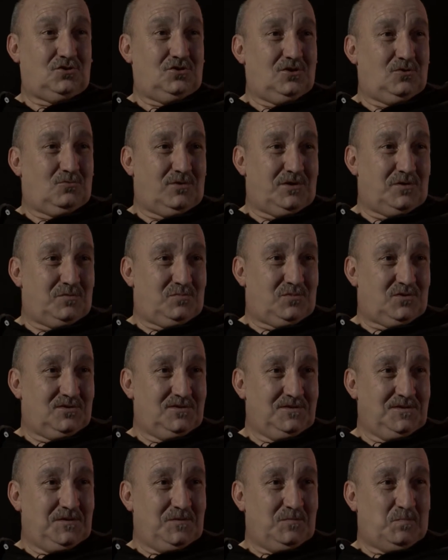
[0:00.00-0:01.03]
el cuerpo.
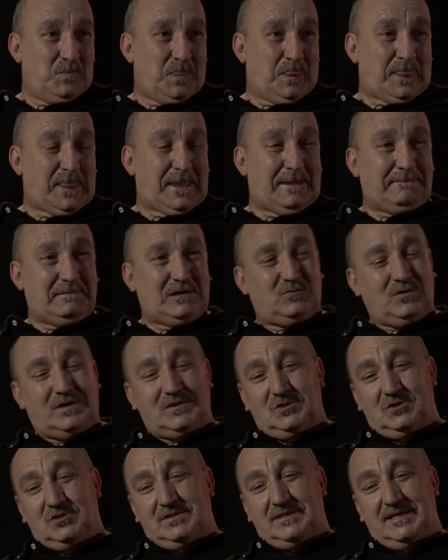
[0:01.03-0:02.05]
Y
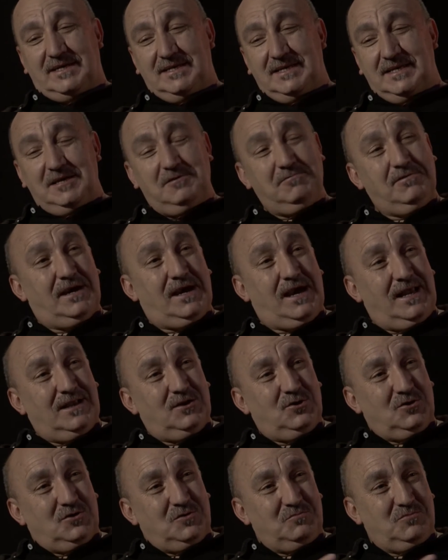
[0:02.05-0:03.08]
cuando te inhibe
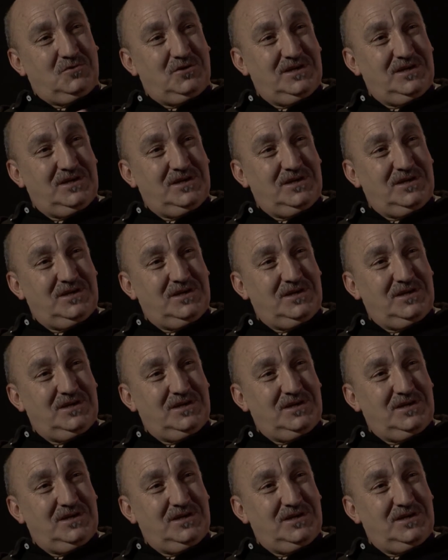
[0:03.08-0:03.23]
algo como